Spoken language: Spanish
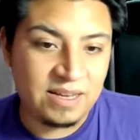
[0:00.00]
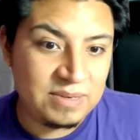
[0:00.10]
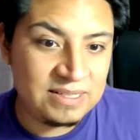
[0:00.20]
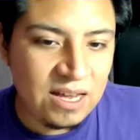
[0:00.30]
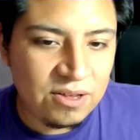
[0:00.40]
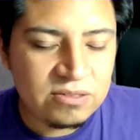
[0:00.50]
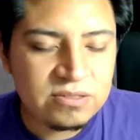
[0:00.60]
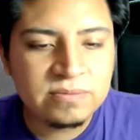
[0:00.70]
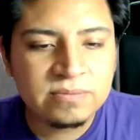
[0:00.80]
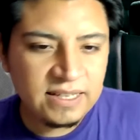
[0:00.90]

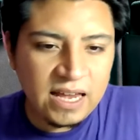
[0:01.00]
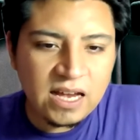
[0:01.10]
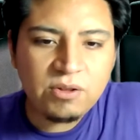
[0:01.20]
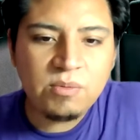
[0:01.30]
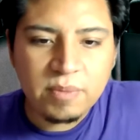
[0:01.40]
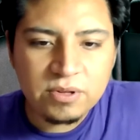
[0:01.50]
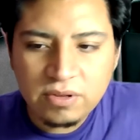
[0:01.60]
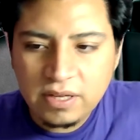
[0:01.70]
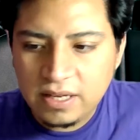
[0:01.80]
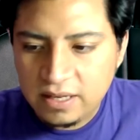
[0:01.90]
descamisados. Así que ha llegado el
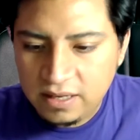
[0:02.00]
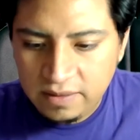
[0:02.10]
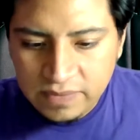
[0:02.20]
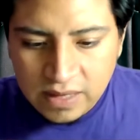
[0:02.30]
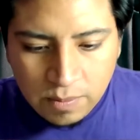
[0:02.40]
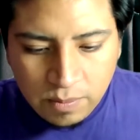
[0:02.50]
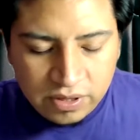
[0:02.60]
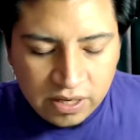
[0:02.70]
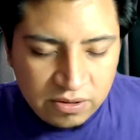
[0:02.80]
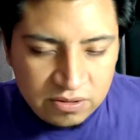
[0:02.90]
momento de
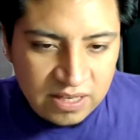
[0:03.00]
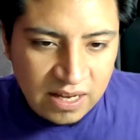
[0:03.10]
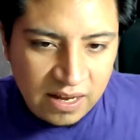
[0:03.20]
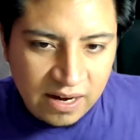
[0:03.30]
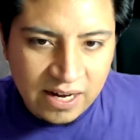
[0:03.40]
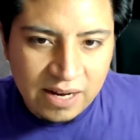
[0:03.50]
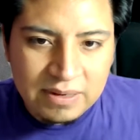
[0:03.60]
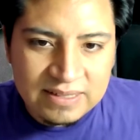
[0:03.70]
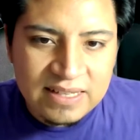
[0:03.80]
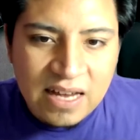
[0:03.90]
ponernos a
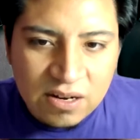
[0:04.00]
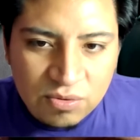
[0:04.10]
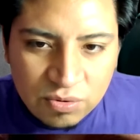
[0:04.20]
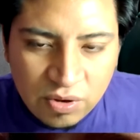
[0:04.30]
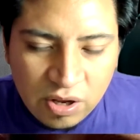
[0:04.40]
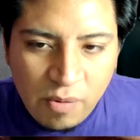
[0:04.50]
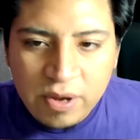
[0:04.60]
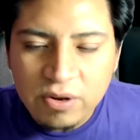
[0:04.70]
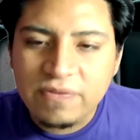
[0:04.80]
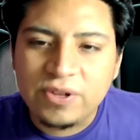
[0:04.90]
revisar uno de los
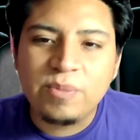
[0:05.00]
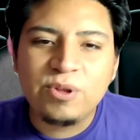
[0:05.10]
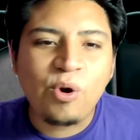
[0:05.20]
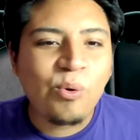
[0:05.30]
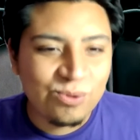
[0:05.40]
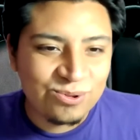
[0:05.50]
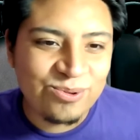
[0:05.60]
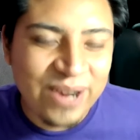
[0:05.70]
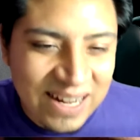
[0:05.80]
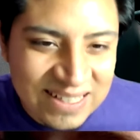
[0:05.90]
mayores fenómenos
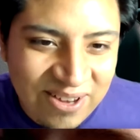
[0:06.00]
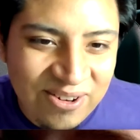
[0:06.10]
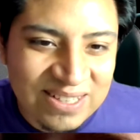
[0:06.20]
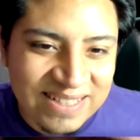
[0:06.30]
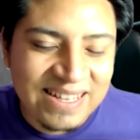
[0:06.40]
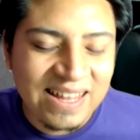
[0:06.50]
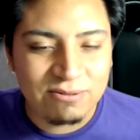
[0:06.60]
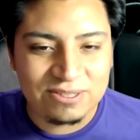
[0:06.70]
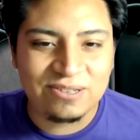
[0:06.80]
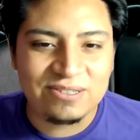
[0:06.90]
culturales adolescentes
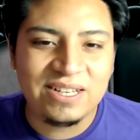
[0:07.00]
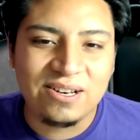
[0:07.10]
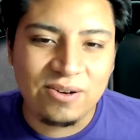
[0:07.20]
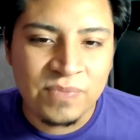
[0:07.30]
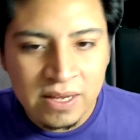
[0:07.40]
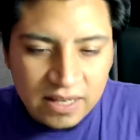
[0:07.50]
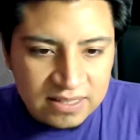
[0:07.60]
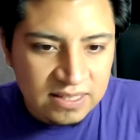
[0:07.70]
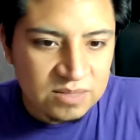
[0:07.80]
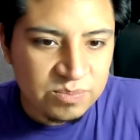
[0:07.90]
de nuestro siglo y
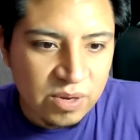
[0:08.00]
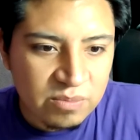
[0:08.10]
quizás